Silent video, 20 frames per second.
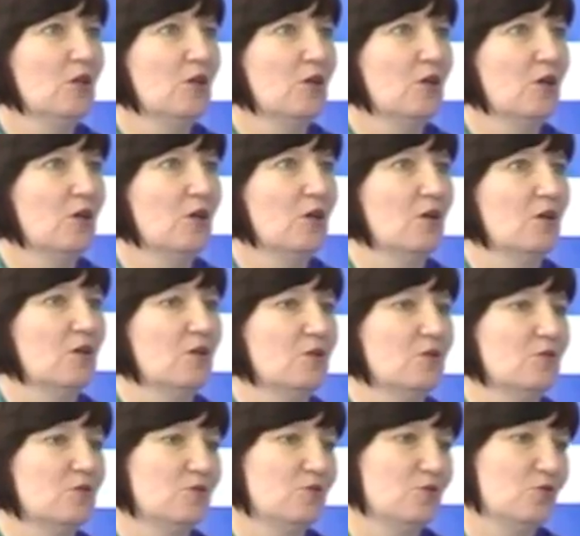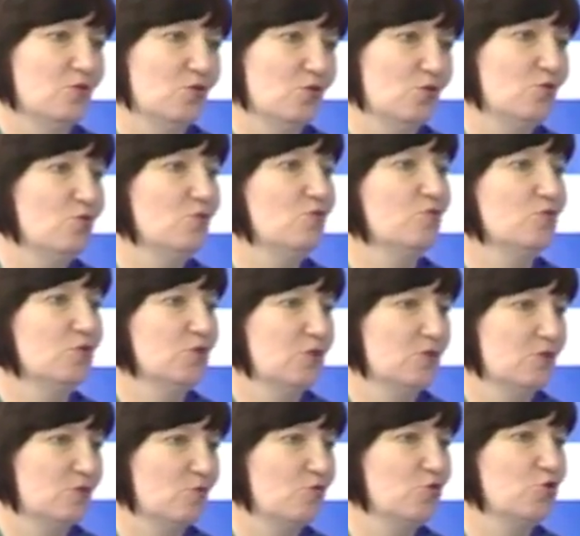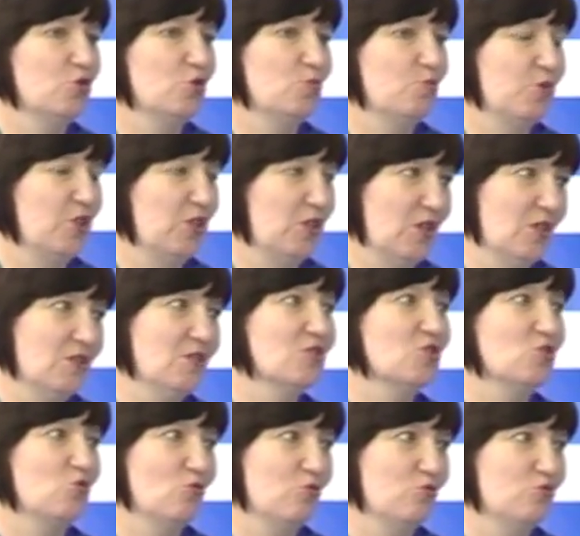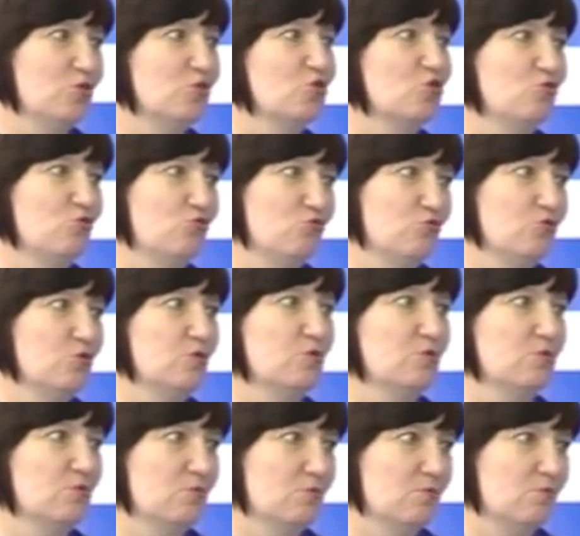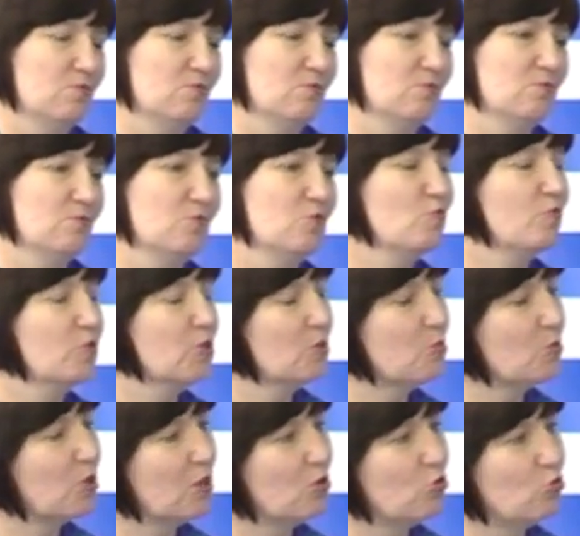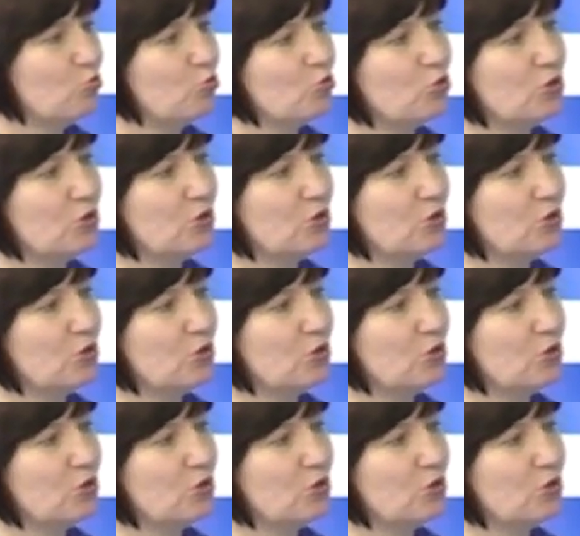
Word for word: а, но вот очень приятно, что люди ждут. Ну, в этом году будет